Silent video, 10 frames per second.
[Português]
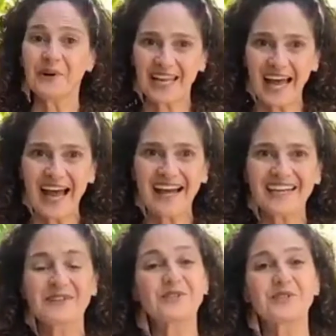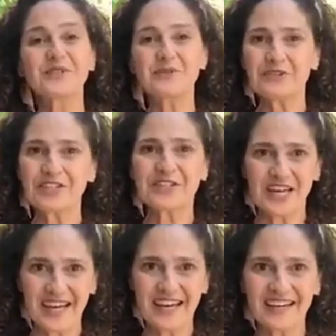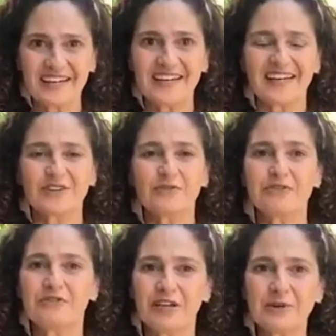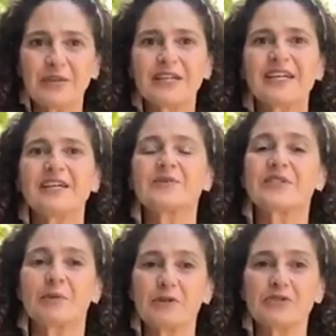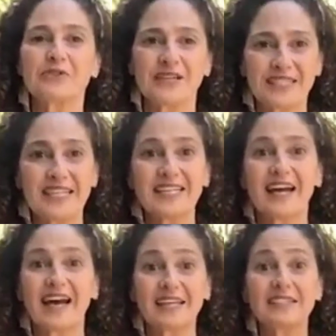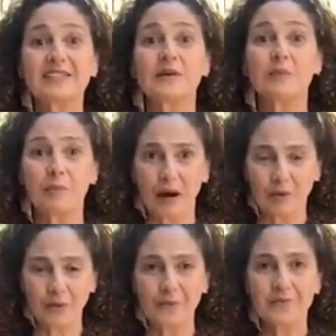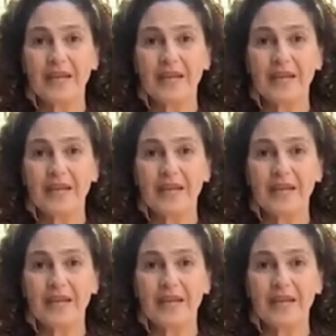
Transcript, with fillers: Olá, eu sou Silvia Gerra, do Viver Orgânico Sabor de Fazenda aqui em São Paulo.